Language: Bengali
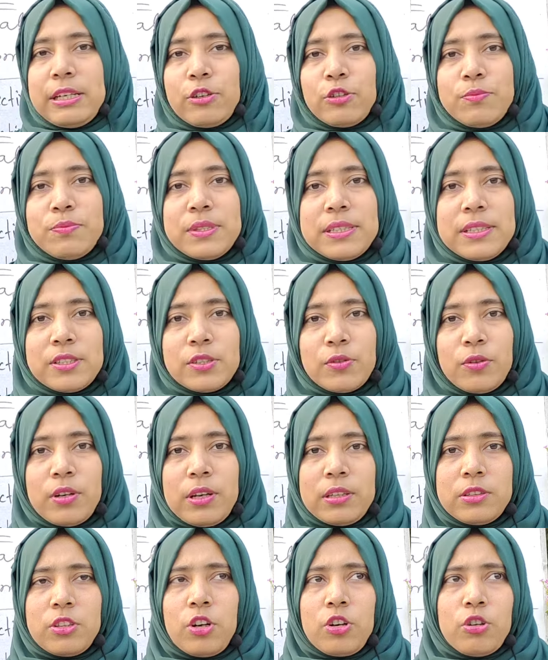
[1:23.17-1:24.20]
এরকম
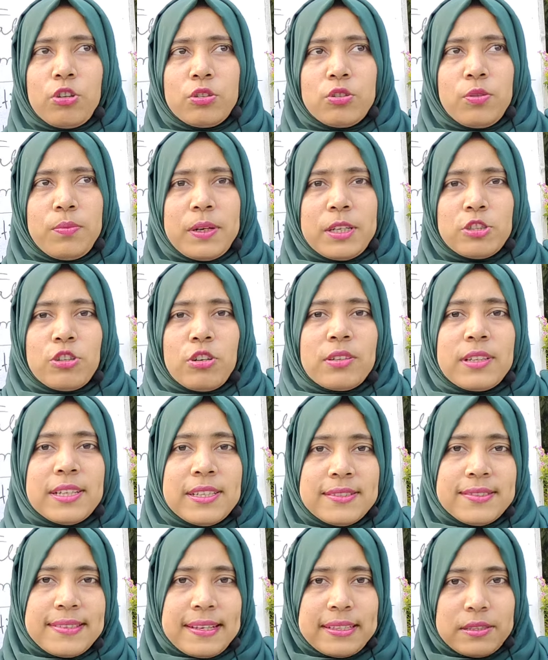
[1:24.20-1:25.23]
জিনিসগুলো ধরো তোমার জন
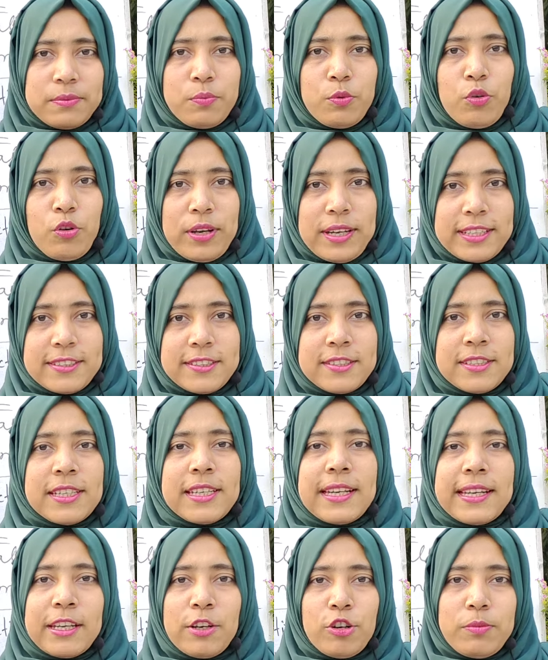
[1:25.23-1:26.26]
কিডস আজ এ পোয়েট
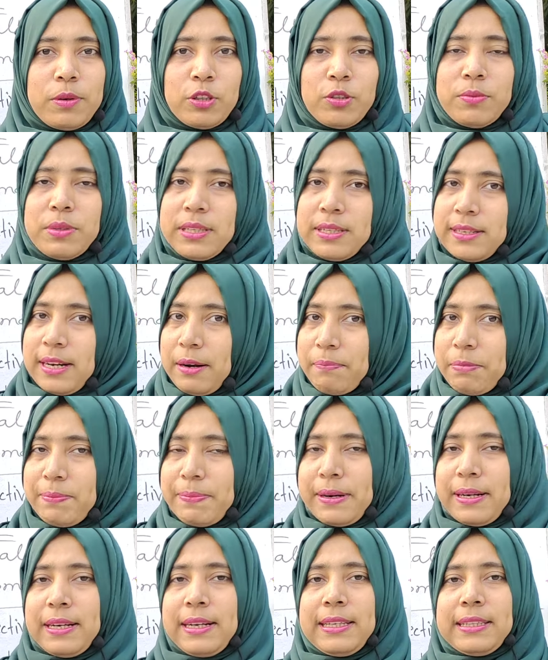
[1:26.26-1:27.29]
এটা কী করবা তুমি টার্ম
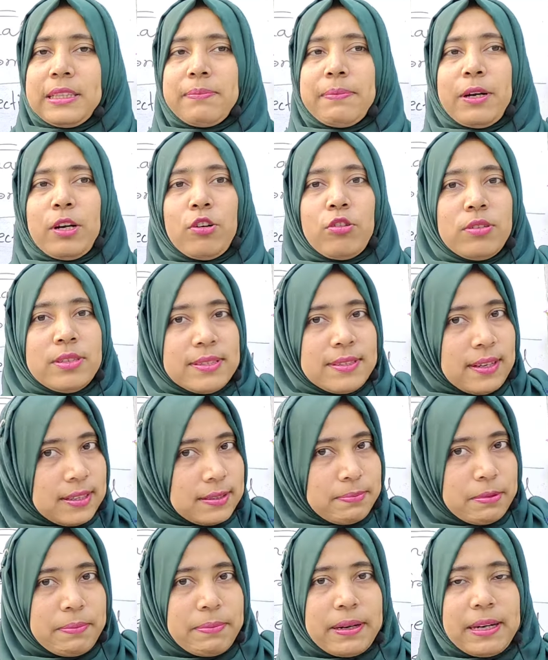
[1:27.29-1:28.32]
পেপারে লিখতে পারো
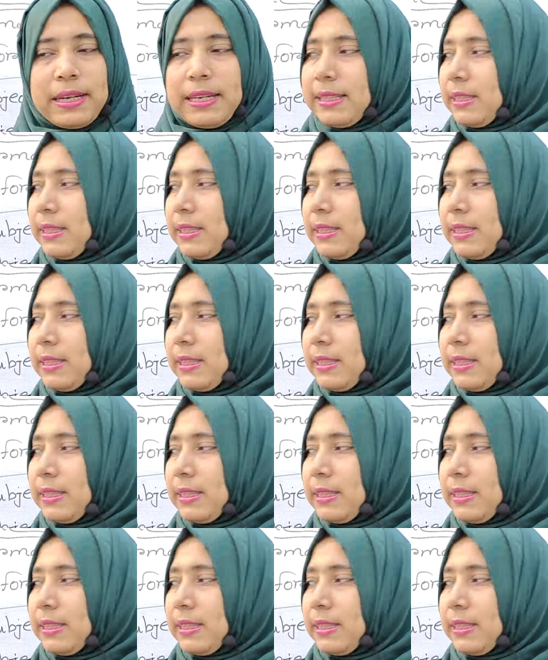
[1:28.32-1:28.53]
রিসার্চ পেপারে